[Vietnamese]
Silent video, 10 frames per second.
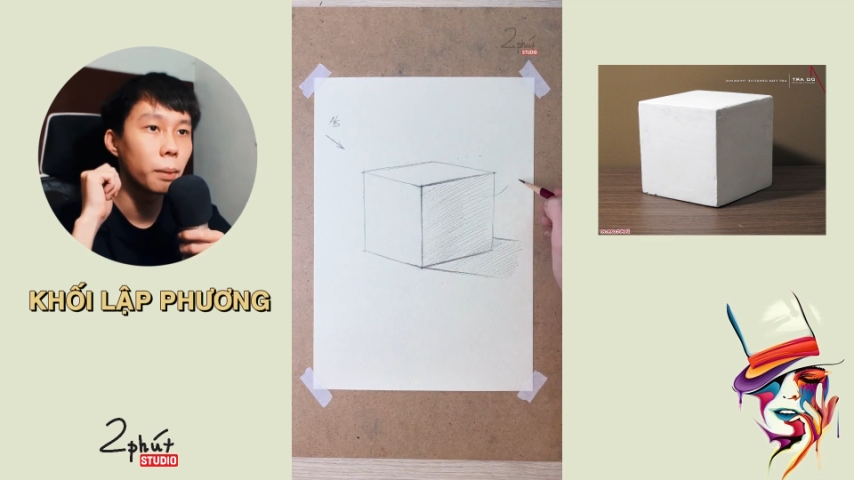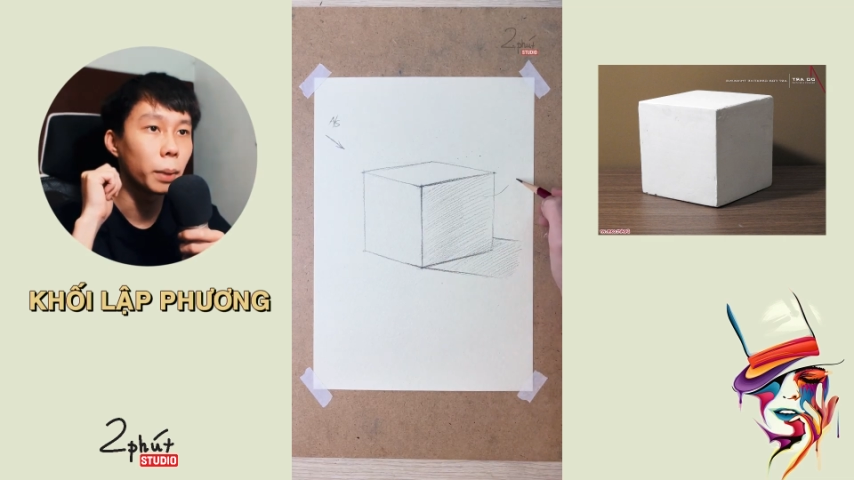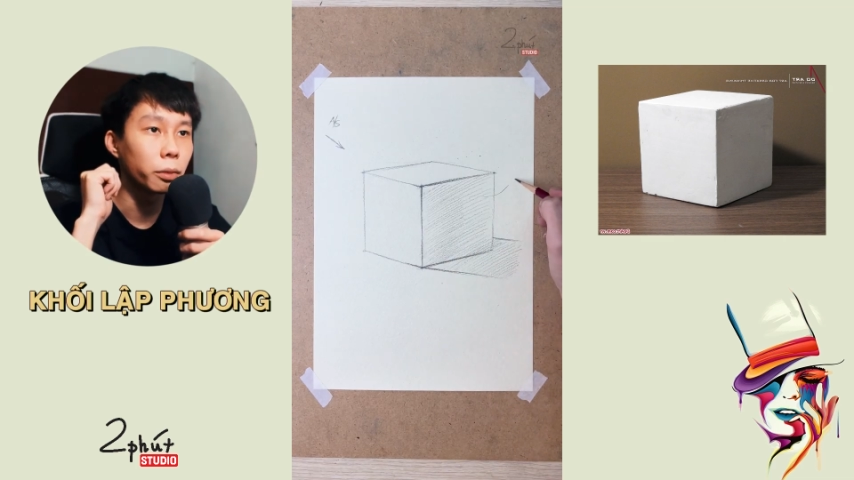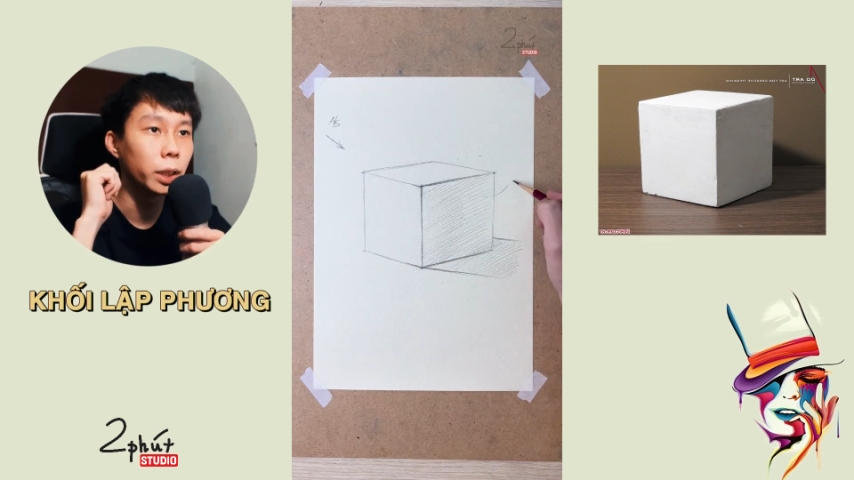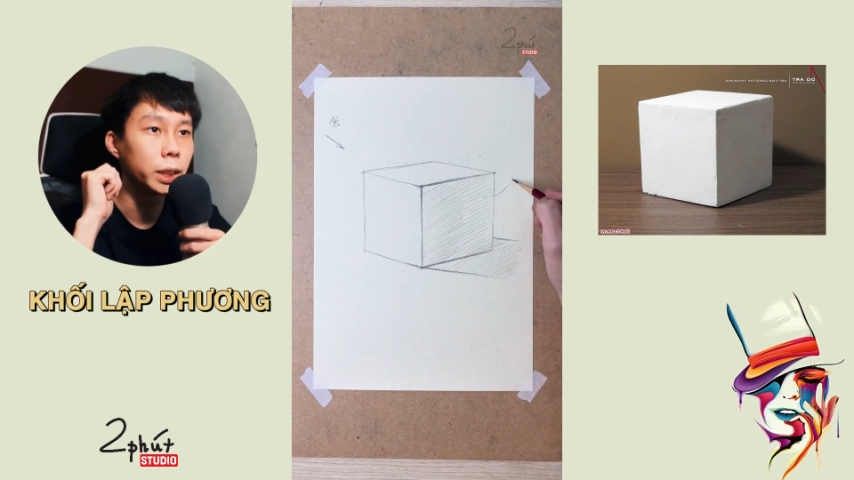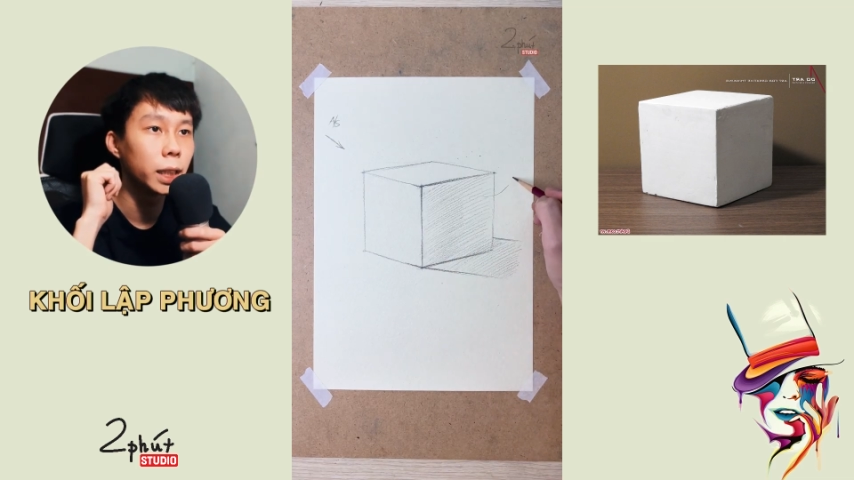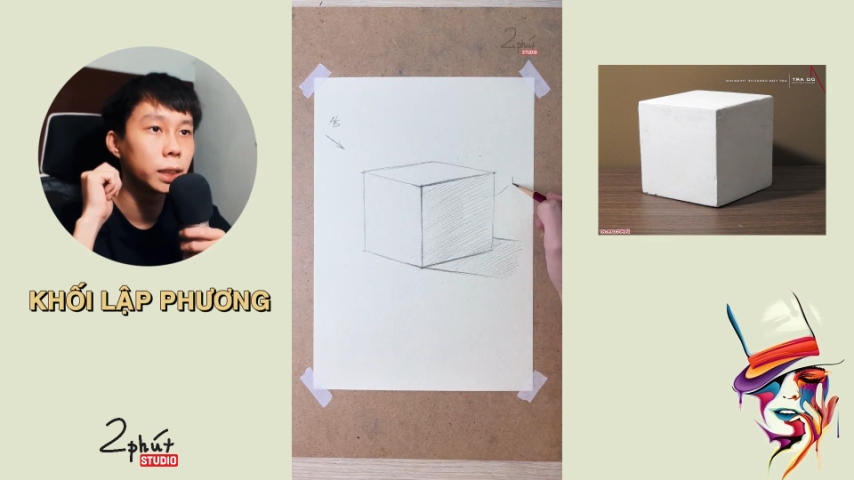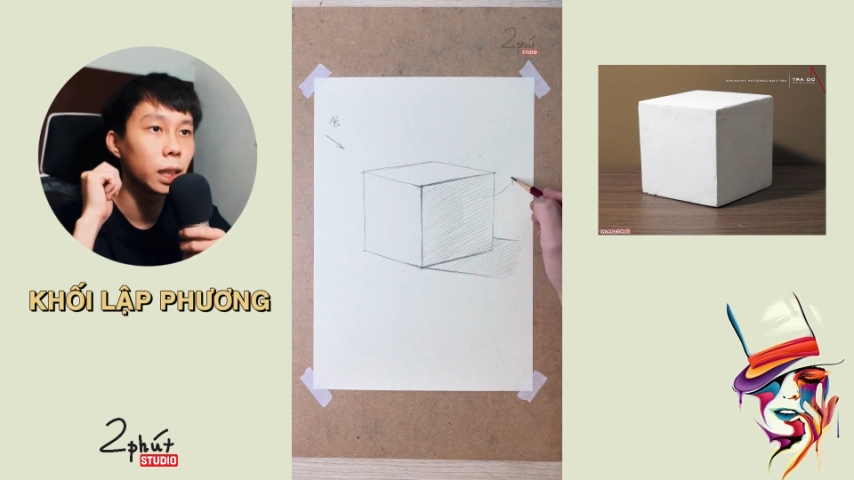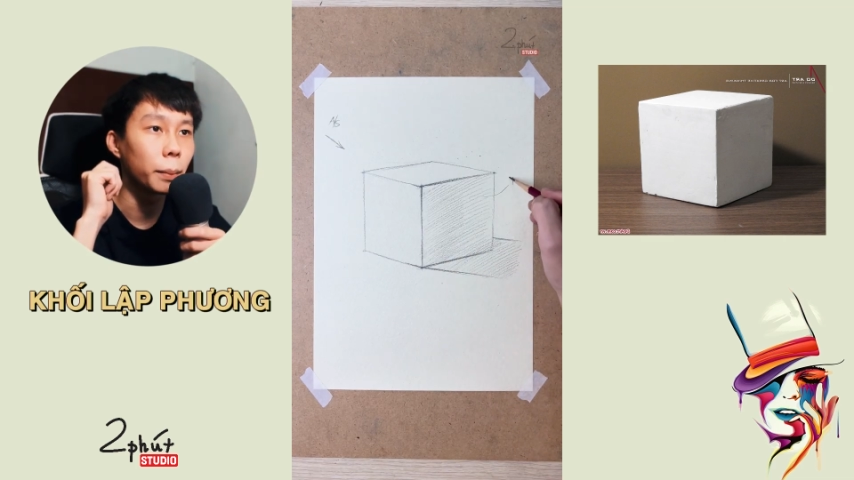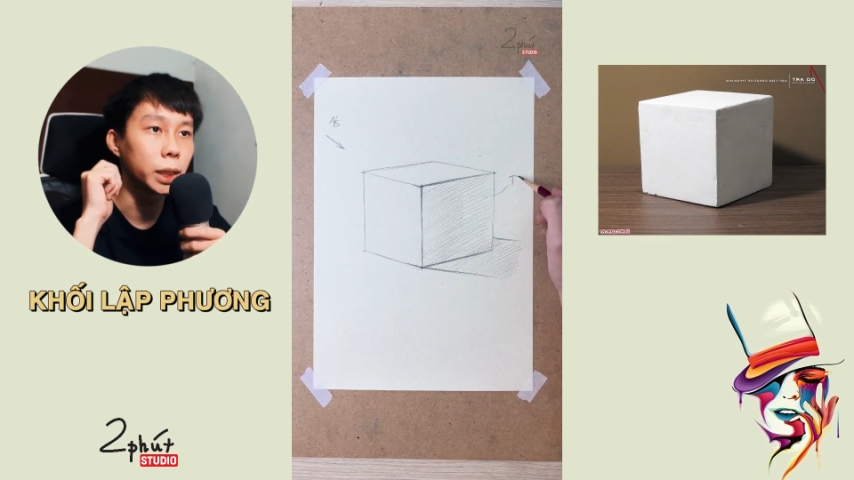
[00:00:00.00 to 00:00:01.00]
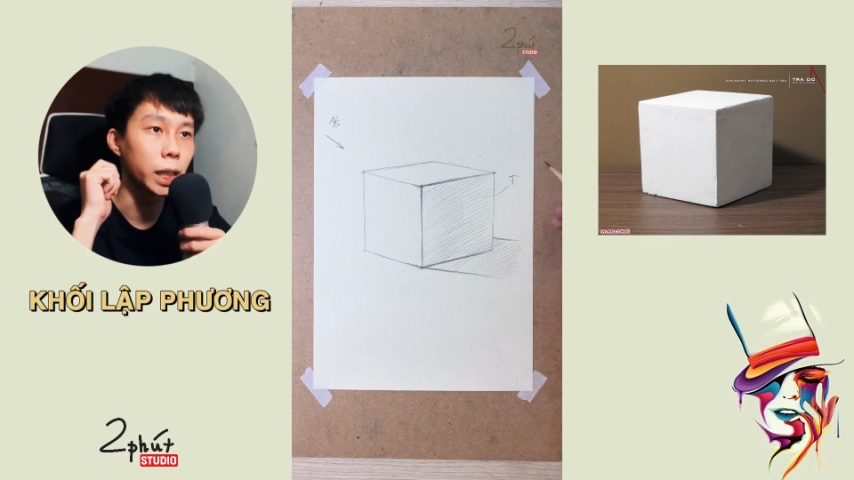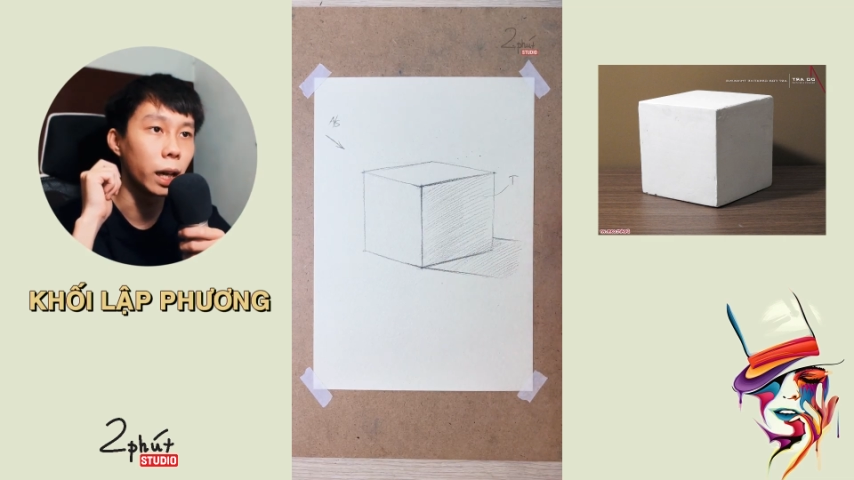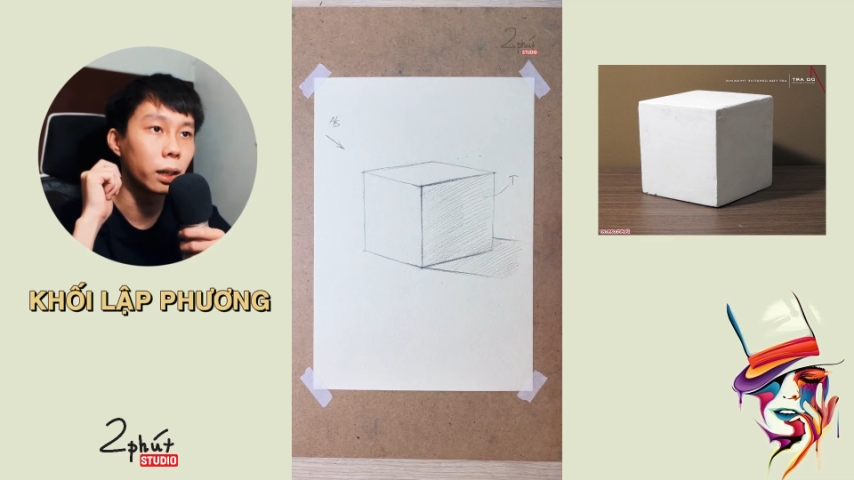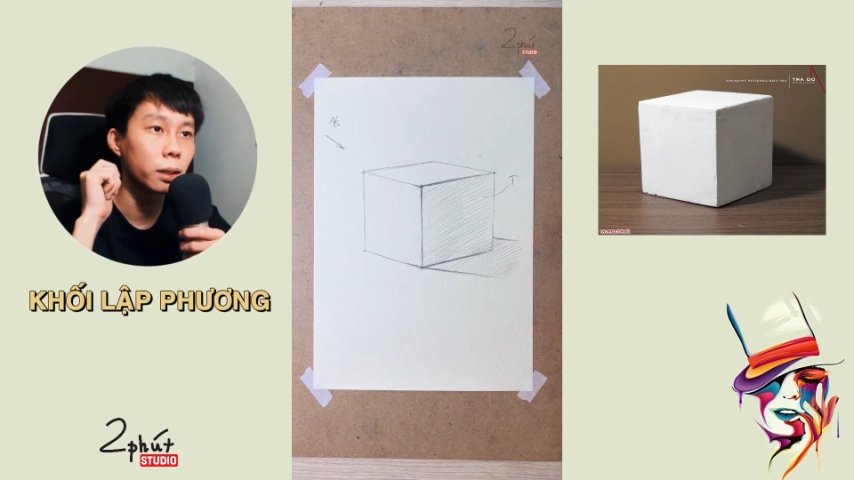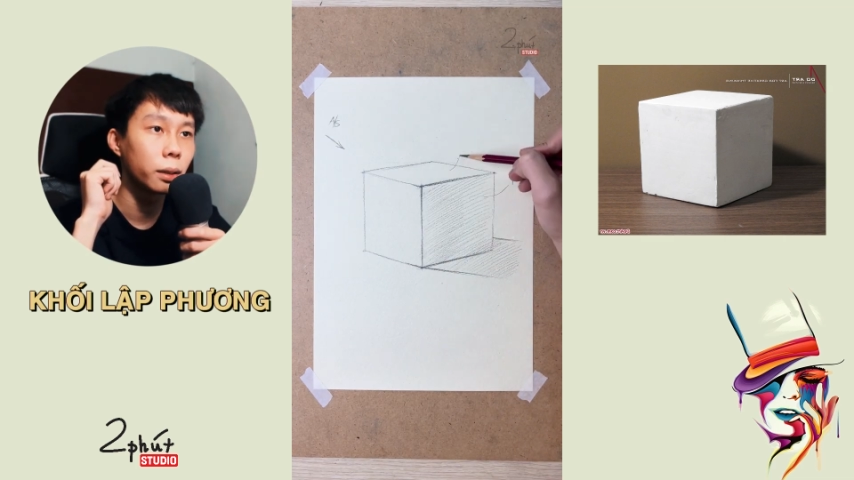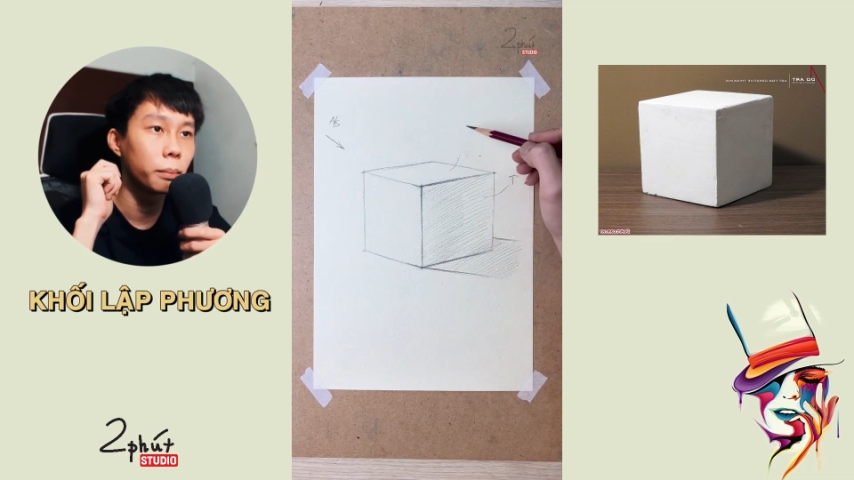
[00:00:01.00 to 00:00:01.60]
Mặt phía trên sẽ là mặt sáng,